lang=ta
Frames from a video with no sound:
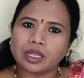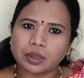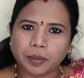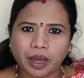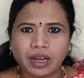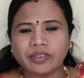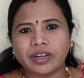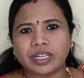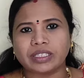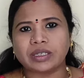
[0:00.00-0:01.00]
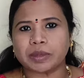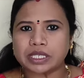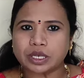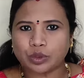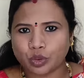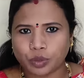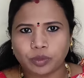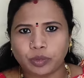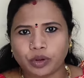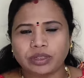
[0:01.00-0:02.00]
அந்த பால் விடுறது மஞ்சள்
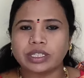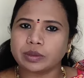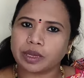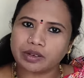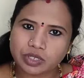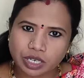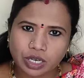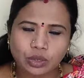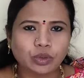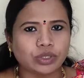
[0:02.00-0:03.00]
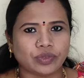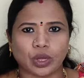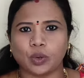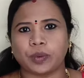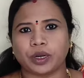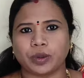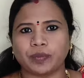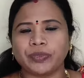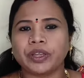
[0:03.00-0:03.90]
குங்குமம் போடுறது இந்த மாதிரி விஷயங்களையும் கொஞ்சம் ஃபாலோ பண்ணணும்